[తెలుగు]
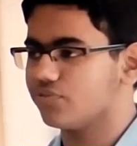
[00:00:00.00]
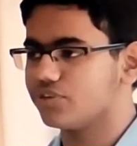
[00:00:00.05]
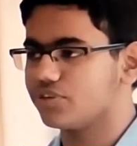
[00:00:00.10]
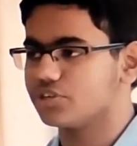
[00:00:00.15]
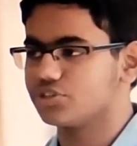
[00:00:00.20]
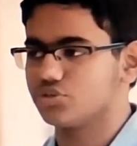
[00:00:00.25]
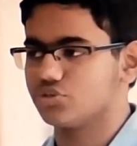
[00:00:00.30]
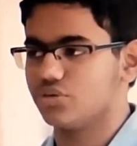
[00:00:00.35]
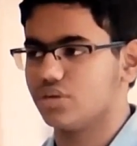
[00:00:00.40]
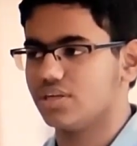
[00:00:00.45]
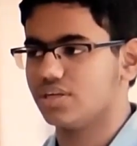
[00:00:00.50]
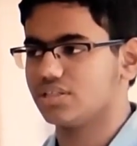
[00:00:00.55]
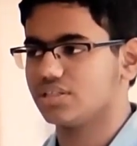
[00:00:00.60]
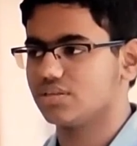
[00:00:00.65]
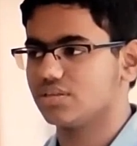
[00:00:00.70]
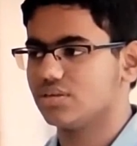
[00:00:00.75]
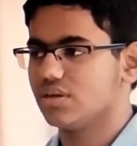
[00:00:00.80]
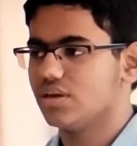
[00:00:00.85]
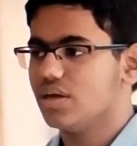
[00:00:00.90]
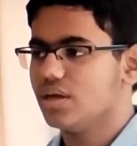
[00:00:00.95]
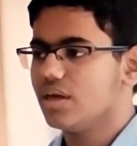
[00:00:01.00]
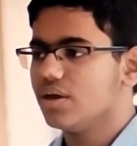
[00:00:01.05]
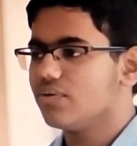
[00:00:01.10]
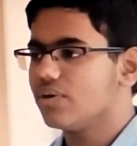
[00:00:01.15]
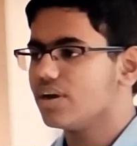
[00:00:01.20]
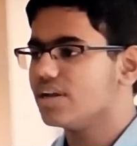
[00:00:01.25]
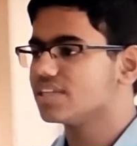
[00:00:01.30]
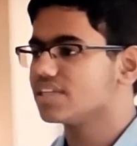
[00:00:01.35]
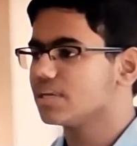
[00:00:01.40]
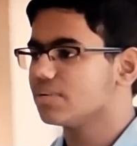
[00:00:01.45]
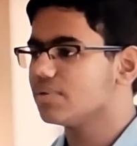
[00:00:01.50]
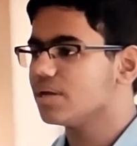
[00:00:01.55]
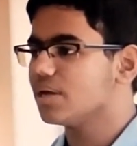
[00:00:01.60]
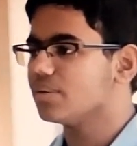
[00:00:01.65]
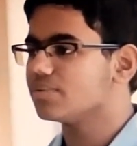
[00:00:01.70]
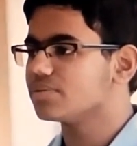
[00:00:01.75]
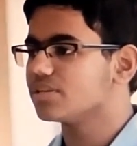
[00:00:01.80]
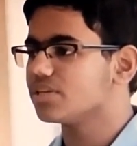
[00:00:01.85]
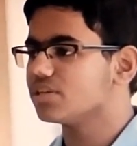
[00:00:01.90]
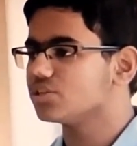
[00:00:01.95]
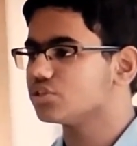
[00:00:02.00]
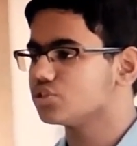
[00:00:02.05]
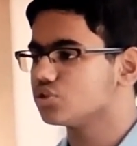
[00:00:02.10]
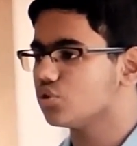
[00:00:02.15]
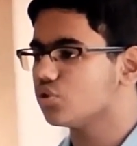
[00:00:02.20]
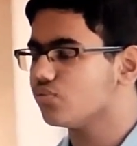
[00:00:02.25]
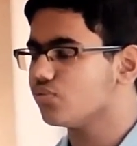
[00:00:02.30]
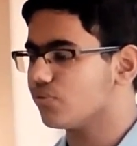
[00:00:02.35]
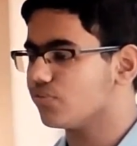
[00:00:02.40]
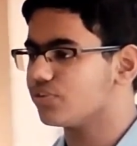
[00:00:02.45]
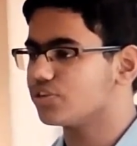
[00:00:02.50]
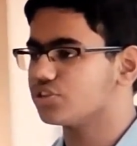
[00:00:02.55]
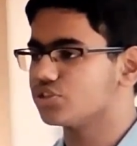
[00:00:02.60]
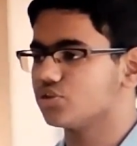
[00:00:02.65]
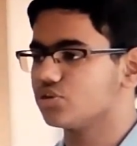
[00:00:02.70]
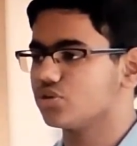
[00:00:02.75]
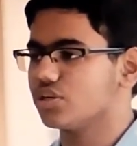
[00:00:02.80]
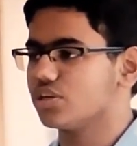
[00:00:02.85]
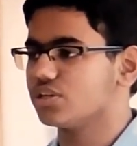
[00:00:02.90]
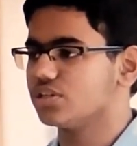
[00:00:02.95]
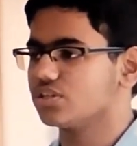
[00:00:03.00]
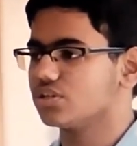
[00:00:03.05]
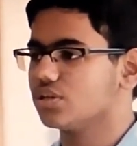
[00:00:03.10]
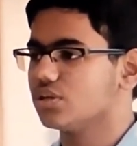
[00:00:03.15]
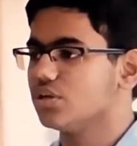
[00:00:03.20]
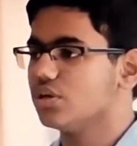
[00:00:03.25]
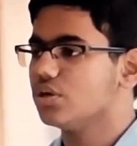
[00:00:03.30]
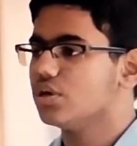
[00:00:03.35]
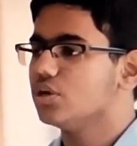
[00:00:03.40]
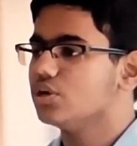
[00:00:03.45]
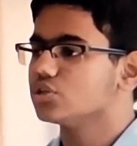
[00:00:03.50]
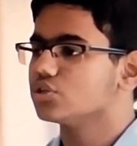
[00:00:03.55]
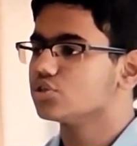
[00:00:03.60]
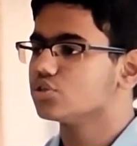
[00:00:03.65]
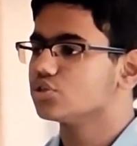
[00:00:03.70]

రోహన్ పురోహిత్ బాజ్పల్లిలోని కెనడీ గ్లోబల్